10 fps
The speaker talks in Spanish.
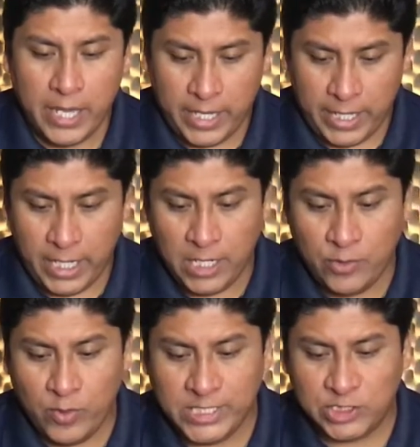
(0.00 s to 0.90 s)
Él
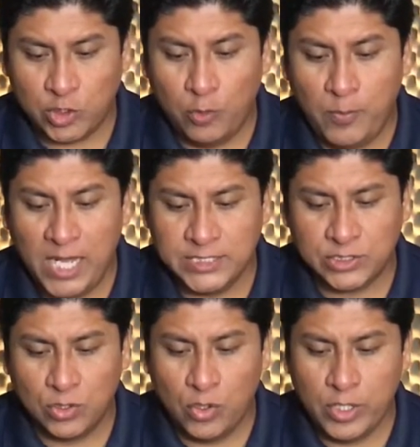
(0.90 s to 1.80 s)
nuestro
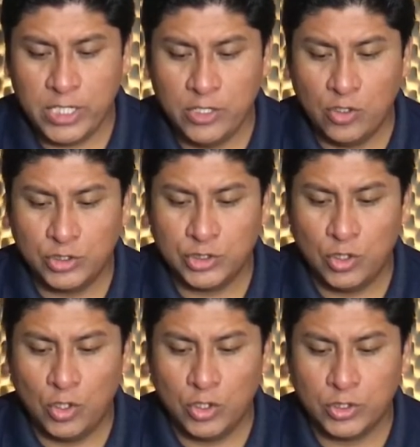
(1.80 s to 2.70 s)
pastor y
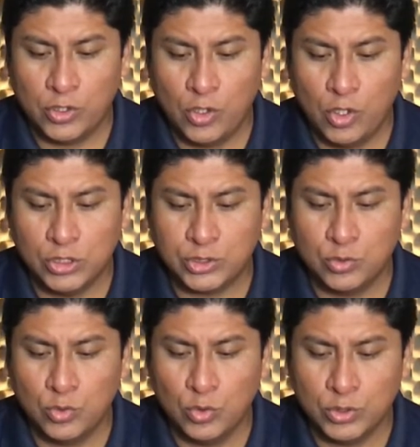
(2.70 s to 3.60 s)
nosotros
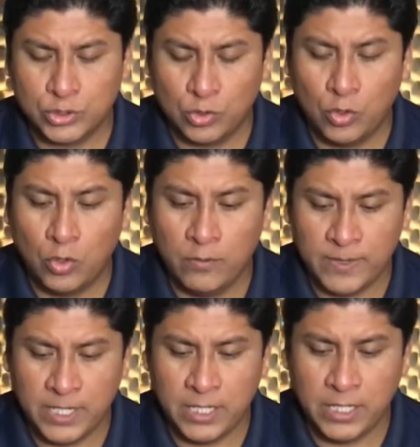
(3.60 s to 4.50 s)
sus
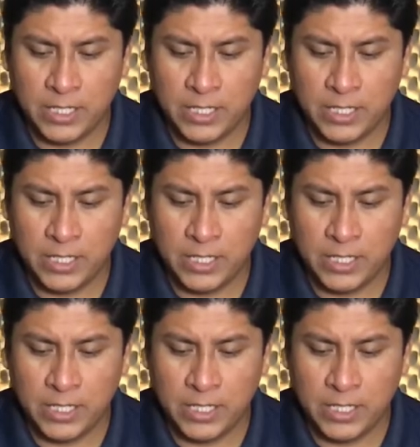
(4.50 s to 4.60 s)
ovejas.